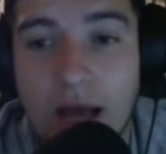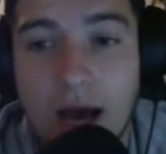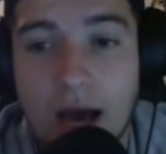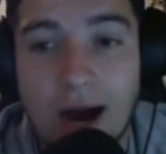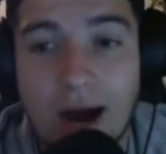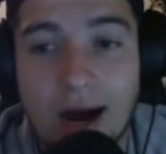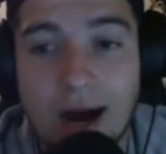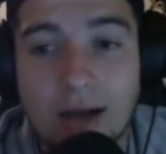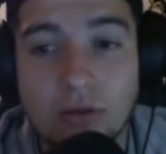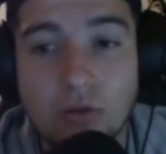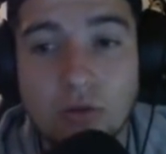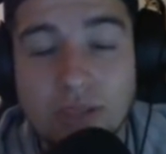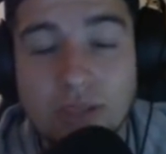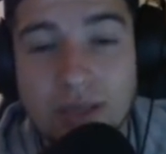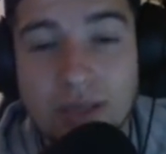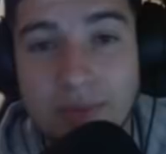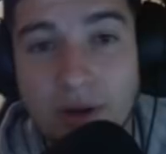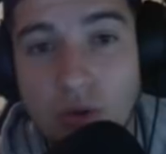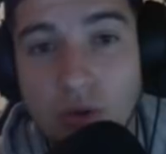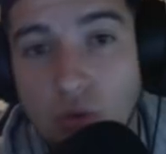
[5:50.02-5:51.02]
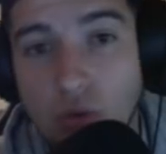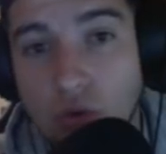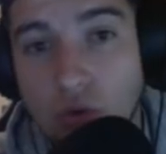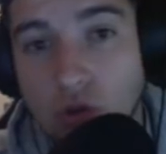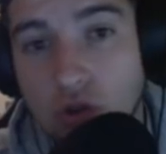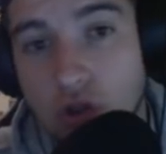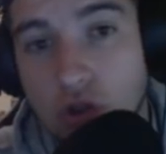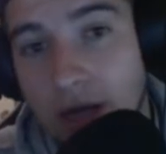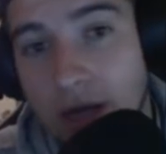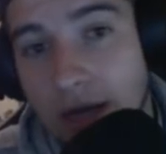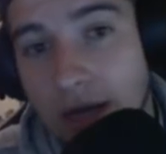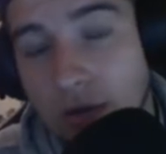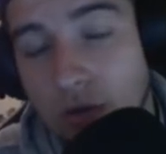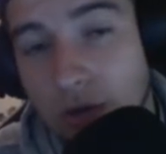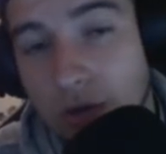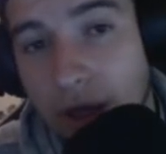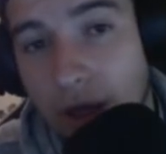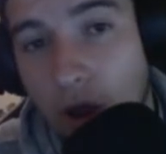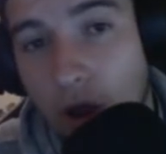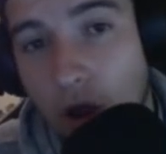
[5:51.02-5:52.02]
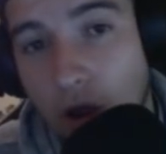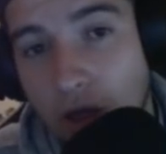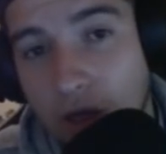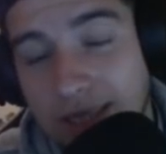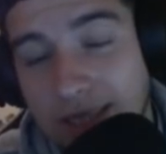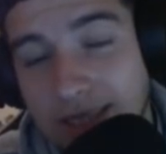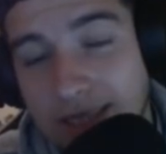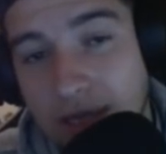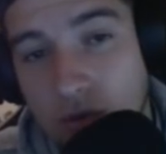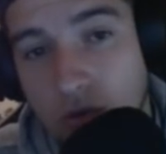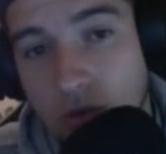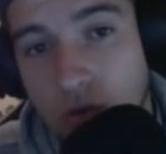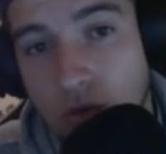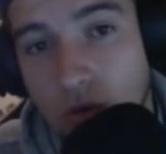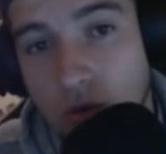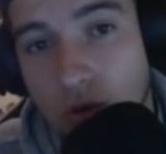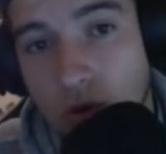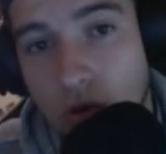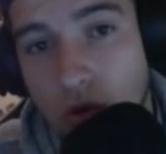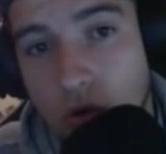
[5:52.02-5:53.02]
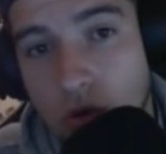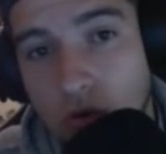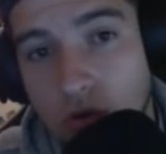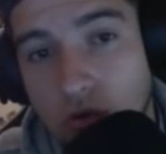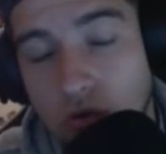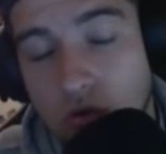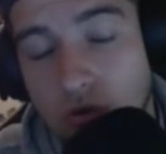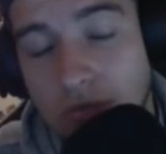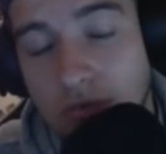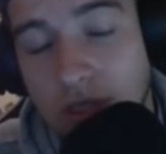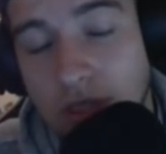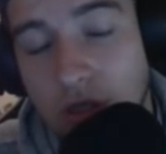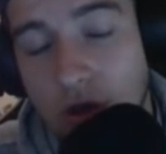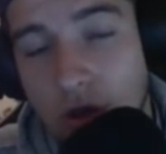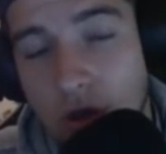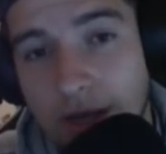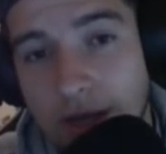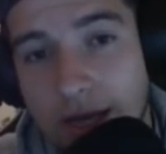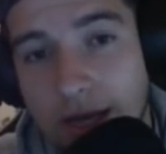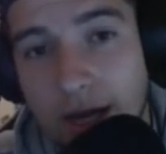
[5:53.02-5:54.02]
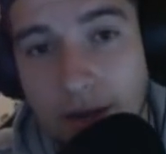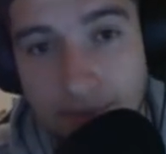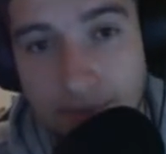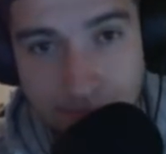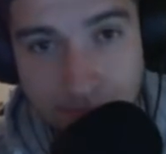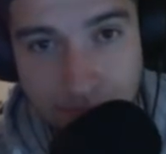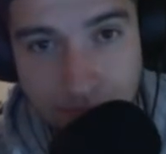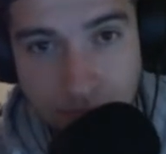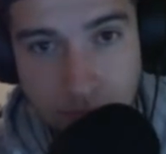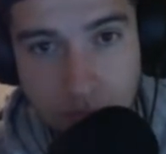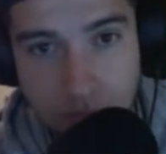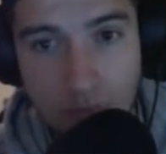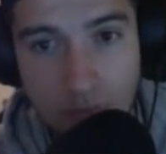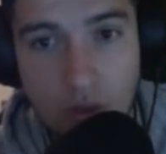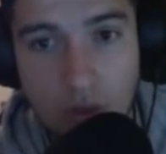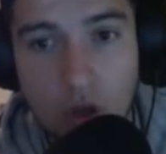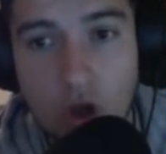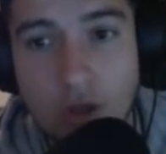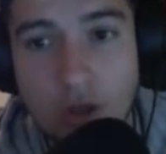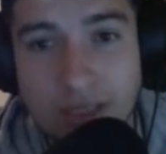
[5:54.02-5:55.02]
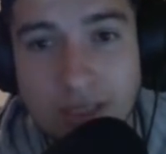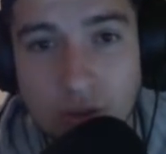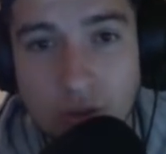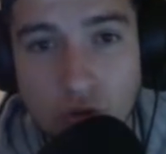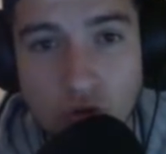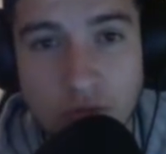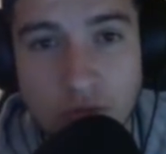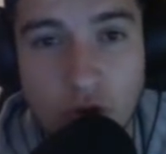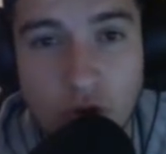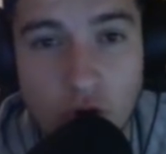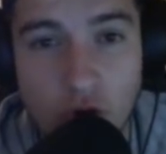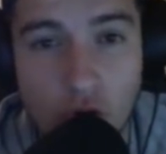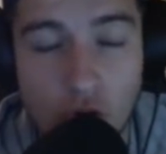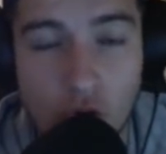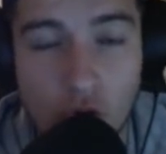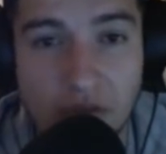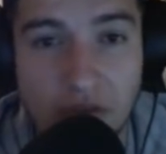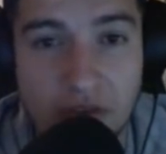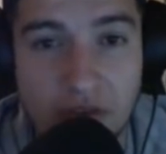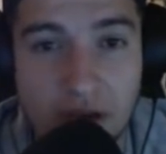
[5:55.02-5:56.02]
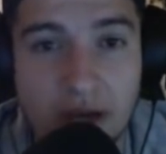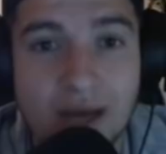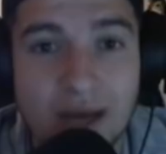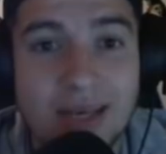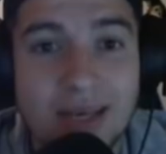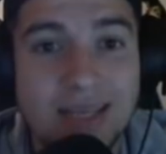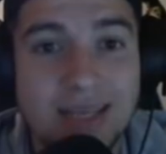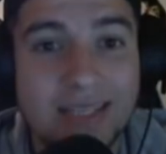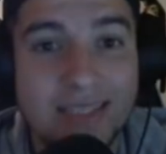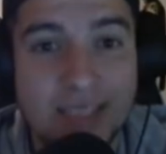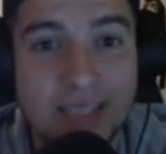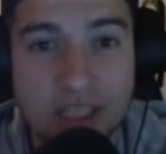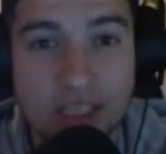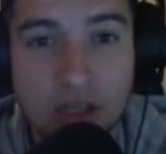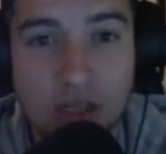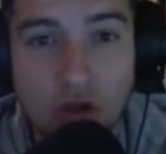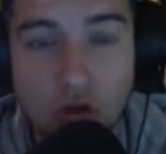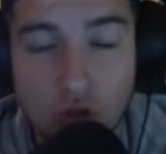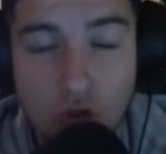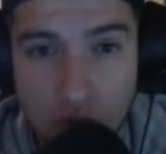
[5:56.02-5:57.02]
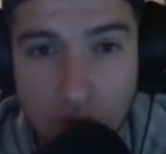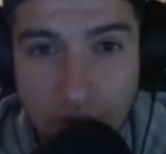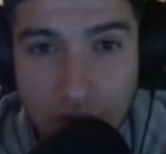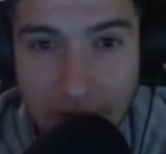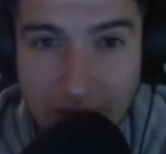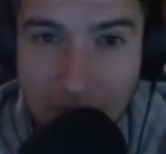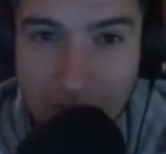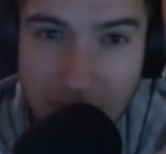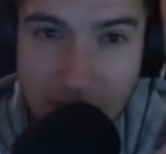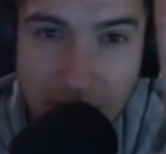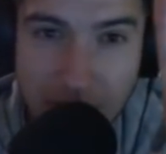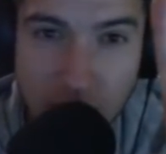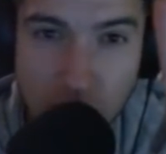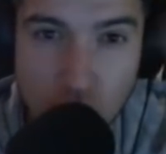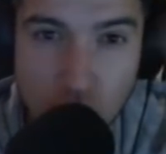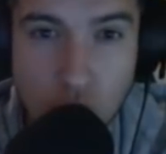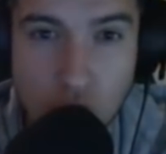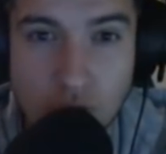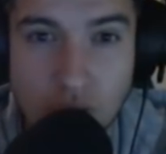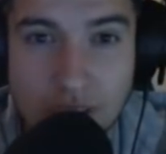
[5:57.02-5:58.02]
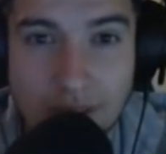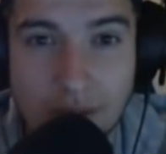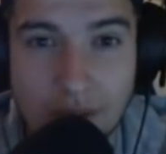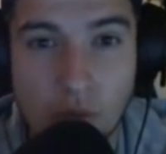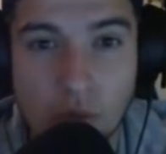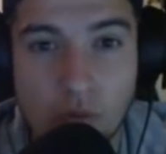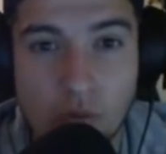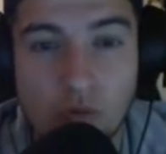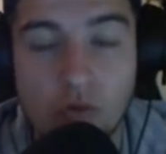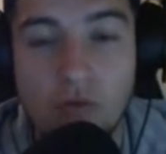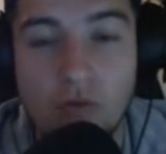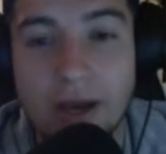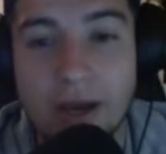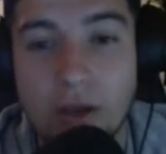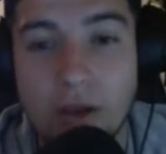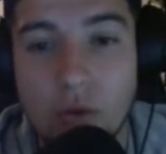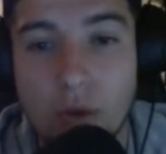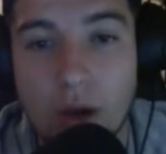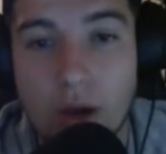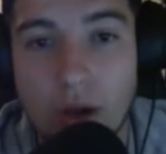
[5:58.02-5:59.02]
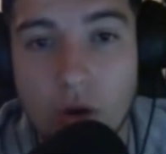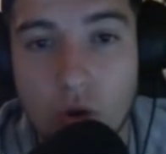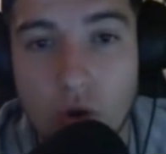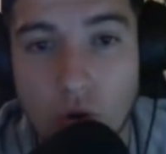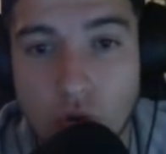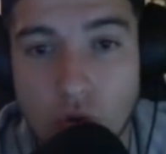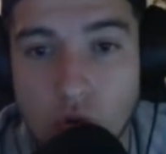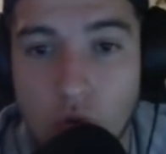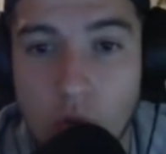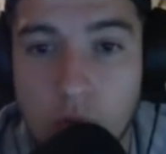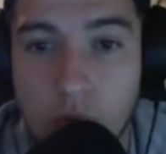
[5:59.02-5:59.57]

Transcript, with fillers: En deuxième anneau, je garderai un des anneaux euh, du mineur, les gars. Un des anneaux du mineur glorifiant. Sachant que ne vendez pas votre deuxième anneau, vous verrez, il y aura un retour.